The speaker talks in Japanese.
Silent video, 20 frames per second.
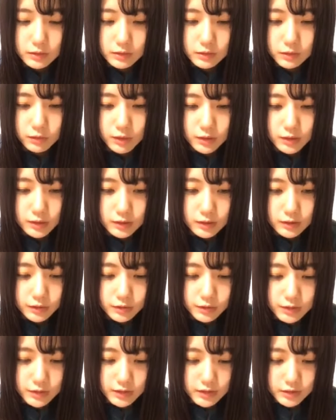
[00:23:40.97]
のは
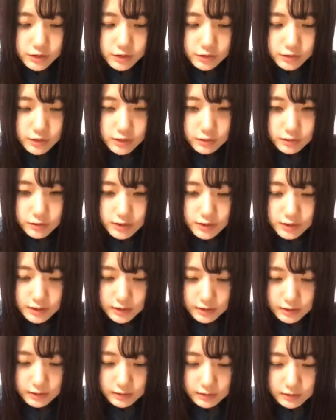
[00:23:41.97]
優先順位とし
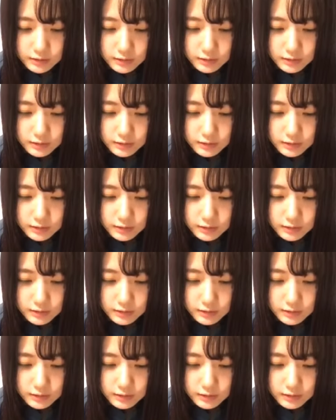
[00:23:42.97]
て